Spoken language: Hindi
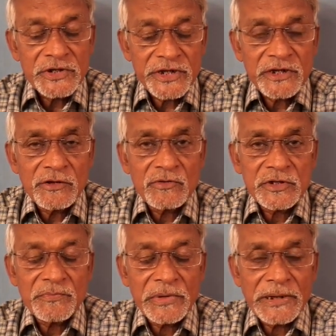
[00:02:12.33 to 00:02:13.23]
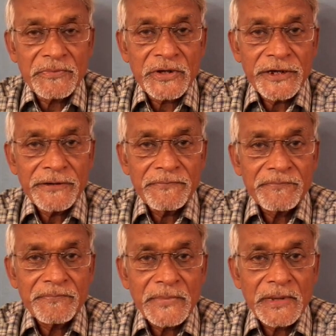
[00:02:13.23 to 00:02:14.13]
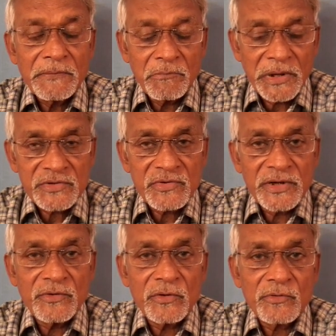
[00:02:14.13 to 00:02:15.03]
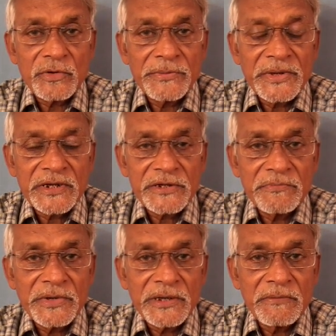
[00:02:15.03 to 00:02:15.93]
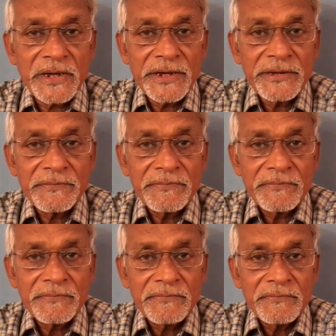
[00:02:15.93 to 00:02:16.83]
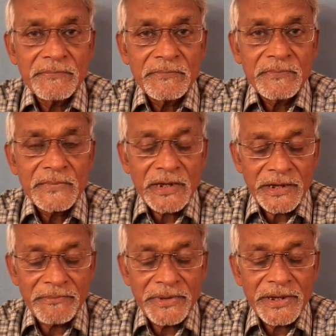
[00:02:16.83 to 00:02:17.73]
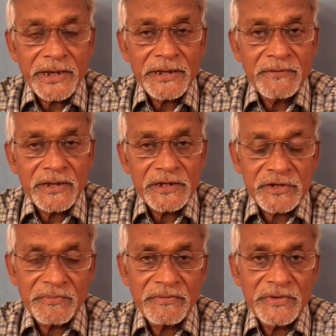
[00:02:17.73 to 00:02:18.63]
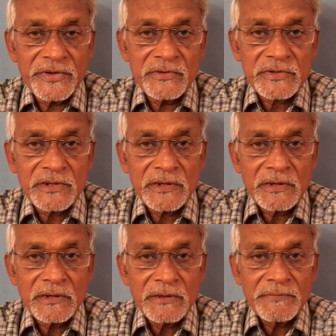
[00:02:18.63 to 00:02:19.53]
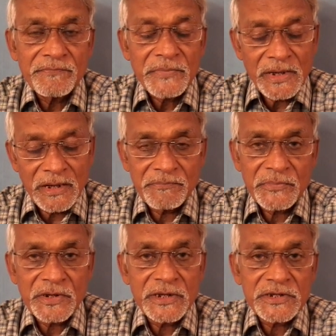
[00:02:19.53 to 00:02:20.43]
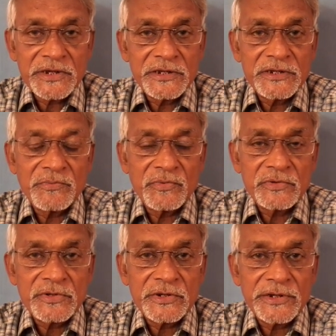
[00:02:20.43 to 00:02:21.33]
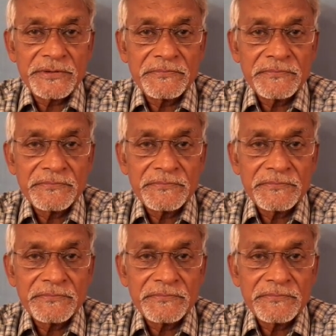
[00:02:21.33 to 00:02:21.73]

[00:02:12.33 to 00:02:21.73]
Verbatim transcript: चैनल को सब्सक्राइब कर लें पास वाली ऑल नोटिफिकेशन बेल दबाए ताकि मेरा आने वाले सभी वीडियोस आप तक आसानी से पहुंच सके